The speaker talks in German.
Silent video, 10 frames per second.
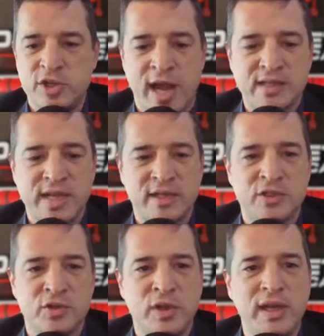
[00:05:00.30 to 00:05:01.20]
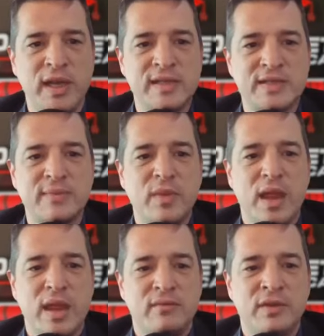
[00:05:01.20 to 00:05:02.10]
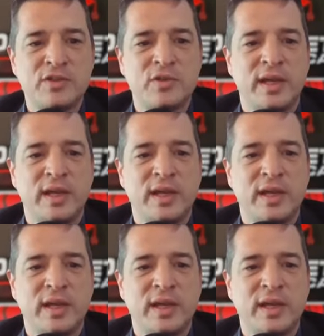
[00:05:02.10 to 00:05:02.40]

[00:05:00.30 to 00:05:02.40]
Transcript: Startseite zurückgehst, wirst du